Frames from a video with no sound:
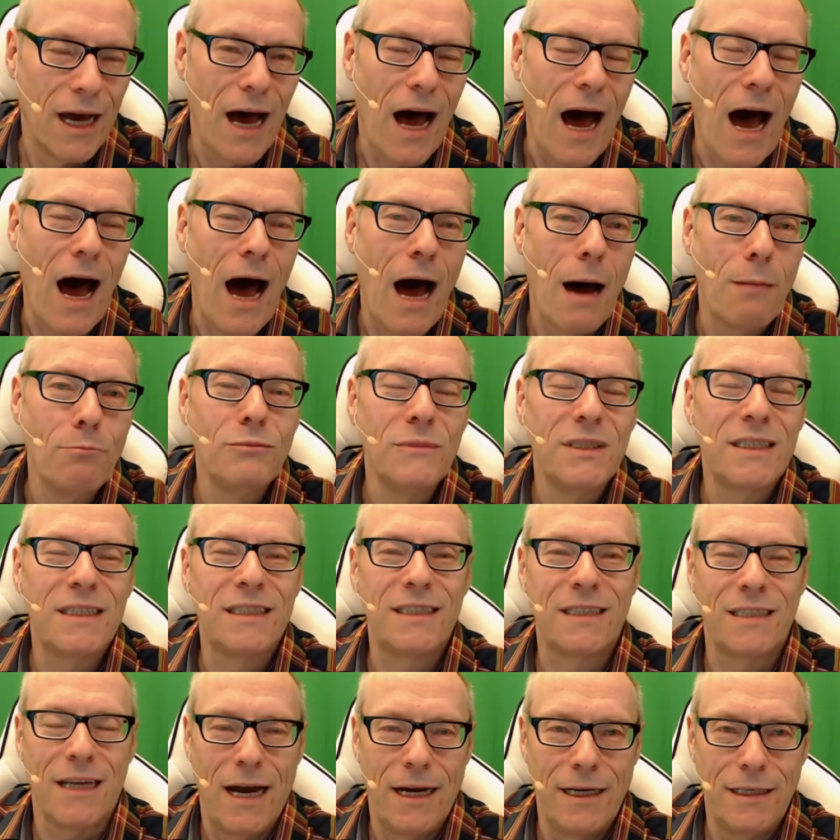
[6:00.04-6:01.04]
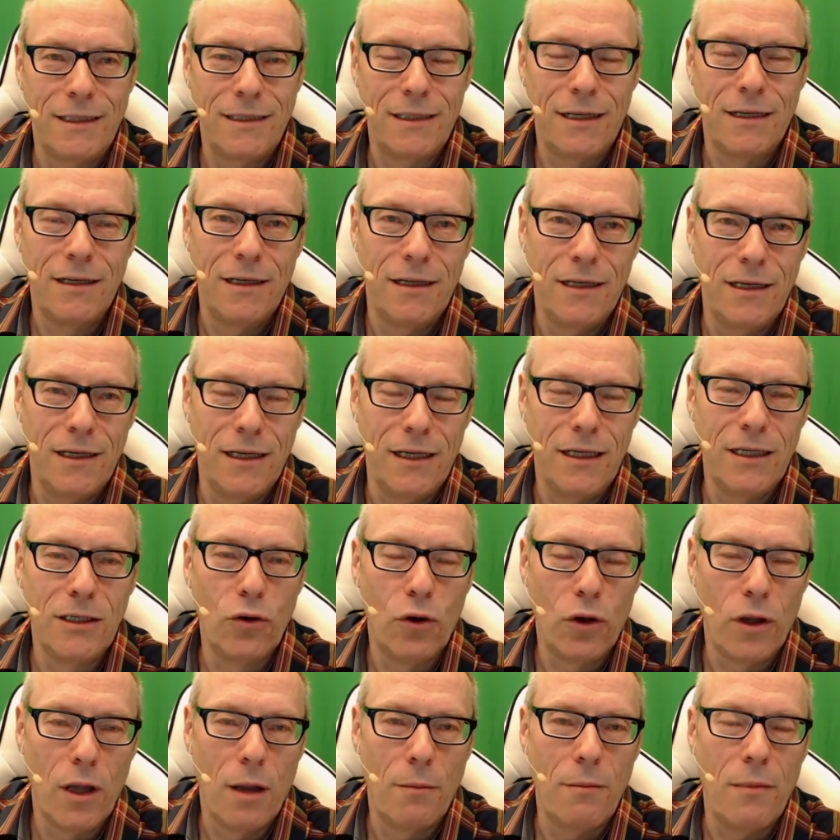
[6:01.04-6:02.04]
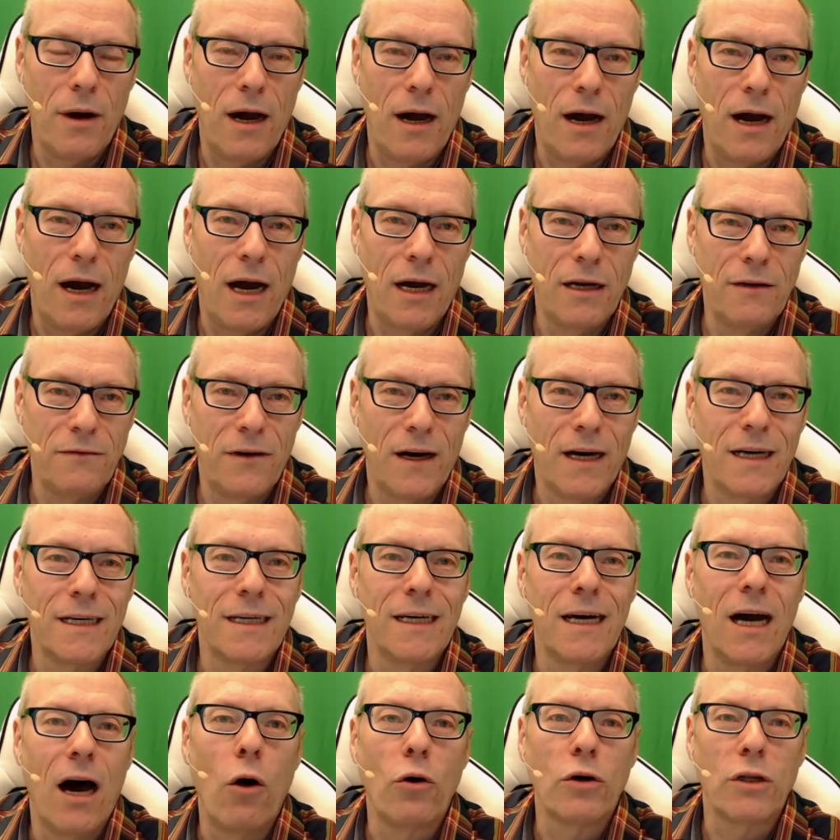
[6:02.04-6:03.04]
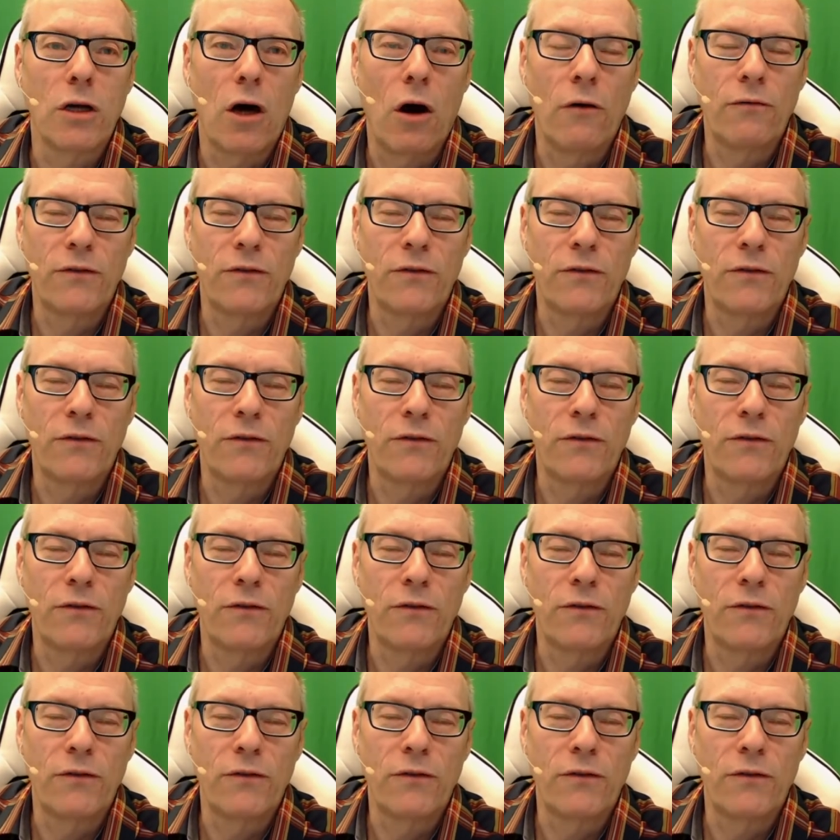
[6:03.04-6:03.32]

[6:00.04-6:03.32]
Armzeit in Grunde genommen einfach auch auf